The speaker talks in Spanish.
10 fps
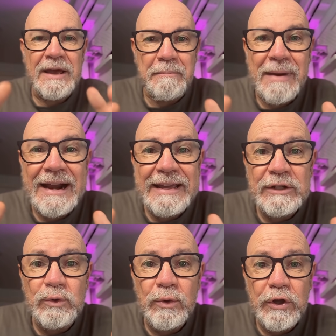Embark
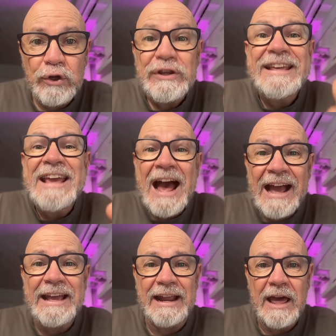Studios ya
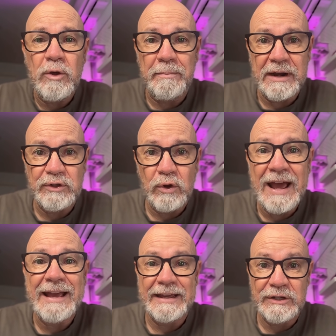ha creado
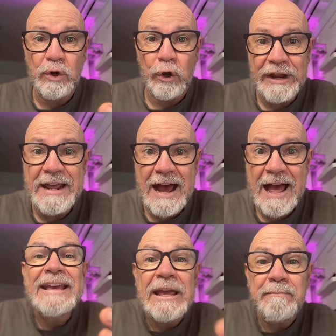personajes con IA
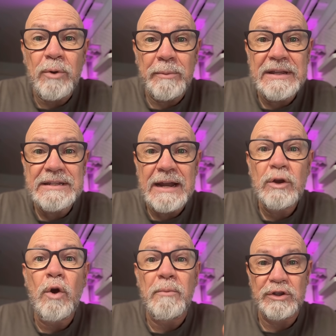que improvisan
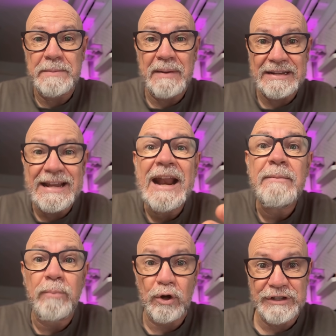como si
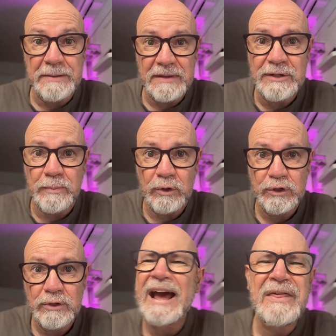pensaran por sí
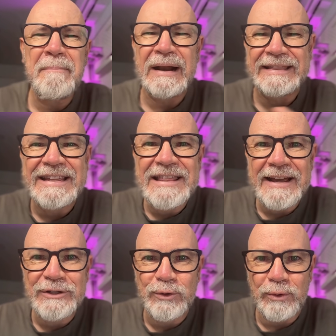mismos. Cada
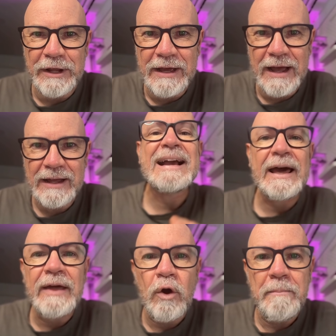partida es única,
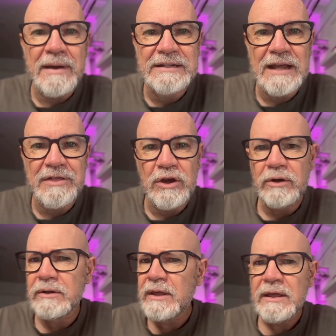cada conversación